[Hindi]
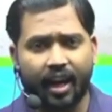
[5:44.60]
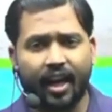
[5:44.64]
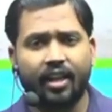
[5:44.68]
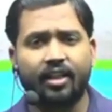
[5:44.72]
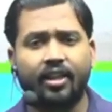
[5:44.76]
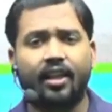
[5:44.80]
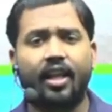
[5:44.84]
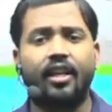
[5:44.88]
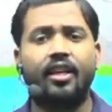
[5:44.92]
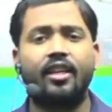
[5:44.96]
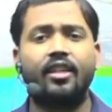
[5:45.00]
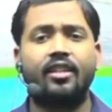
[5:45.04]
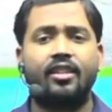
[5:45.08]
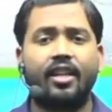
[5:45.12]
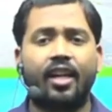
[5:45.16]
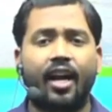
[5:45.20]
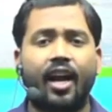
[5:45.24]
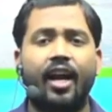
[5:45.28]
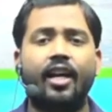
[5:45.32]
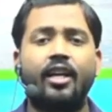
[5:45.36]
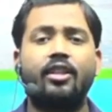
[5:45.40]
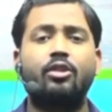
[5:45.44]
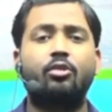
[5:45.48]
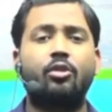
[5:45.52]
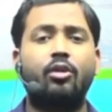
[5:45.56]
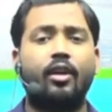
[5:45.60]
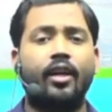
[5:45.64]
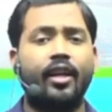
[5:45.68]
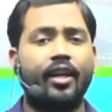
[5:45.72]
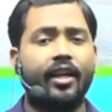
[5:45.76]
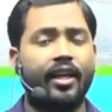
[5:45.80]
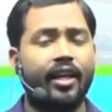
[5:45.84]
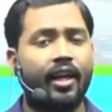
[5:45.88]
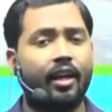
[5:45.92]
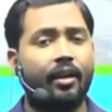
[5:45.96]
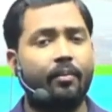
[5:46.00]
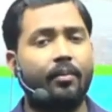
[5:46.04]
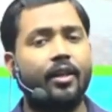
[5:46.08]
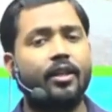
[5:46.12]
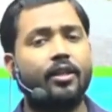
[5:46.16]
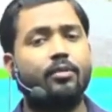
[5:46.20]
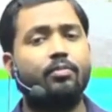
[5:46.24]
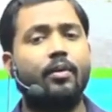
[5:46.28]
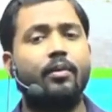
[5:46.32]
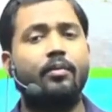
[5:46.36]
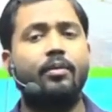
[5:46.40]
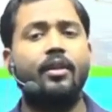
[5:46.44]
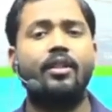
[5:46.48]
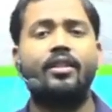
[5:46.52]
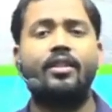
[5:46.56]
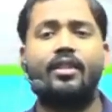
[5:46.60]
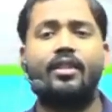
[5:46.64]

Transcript: रहा है ताकि जहाज जो है एयरबेस पे भी